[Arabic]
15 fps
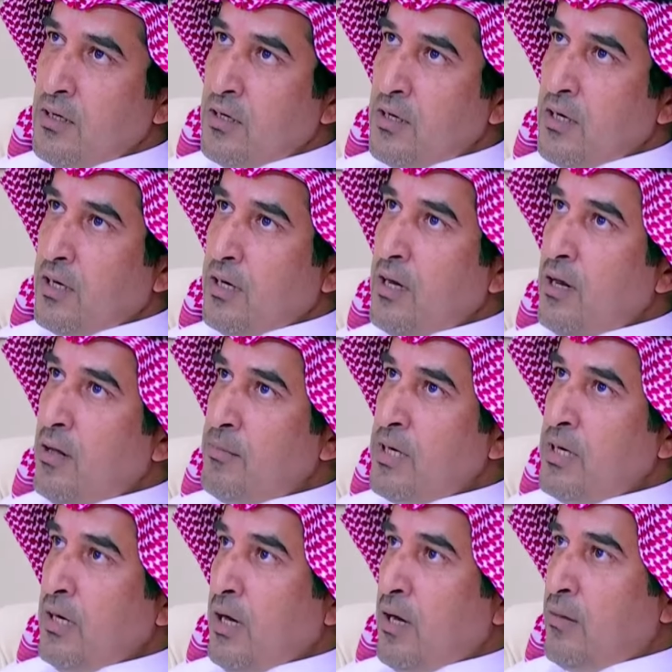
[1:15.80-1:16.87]
كلمني
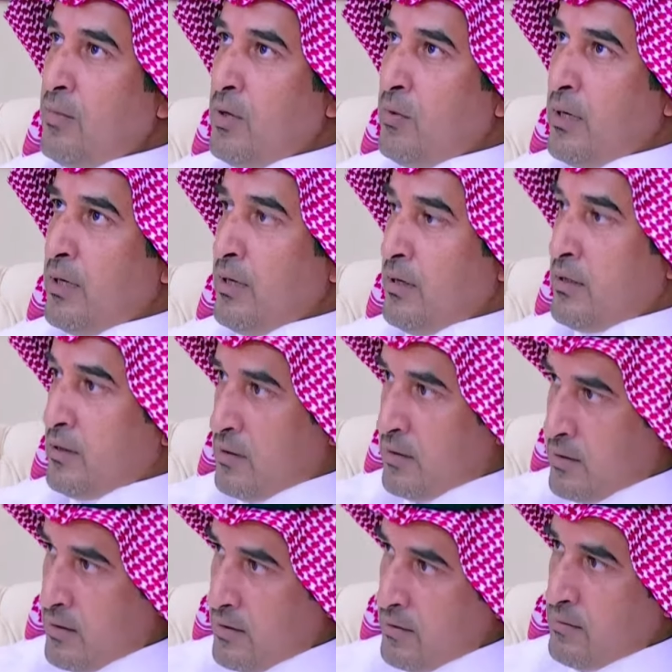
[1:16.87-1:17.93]
العامل وانا كنت
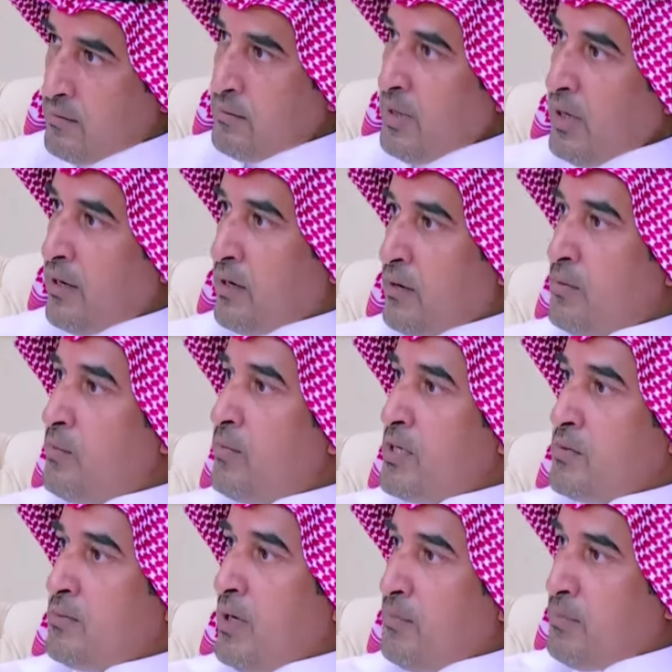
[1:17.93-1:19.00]
محرك من
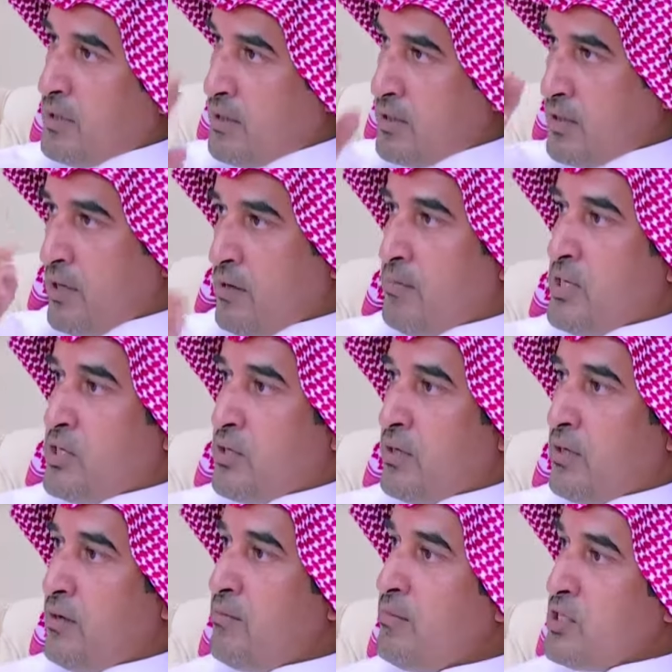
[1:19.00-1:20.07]
المجمعه باتجاه المزرعه
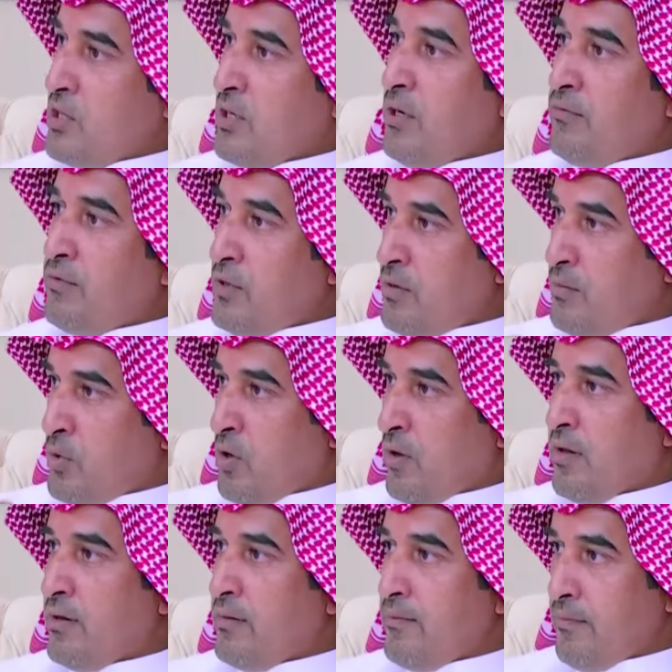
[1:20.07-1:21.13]
مزرعه في بوضه
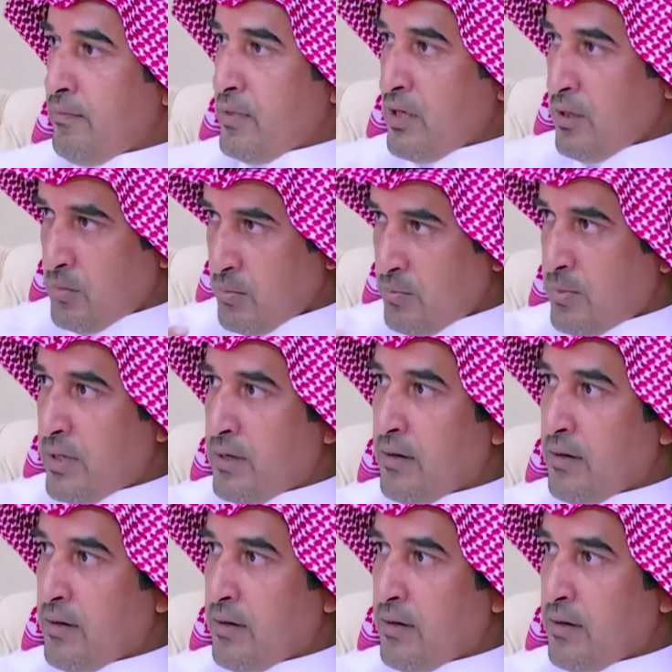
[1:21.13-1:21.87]
قبل مبايض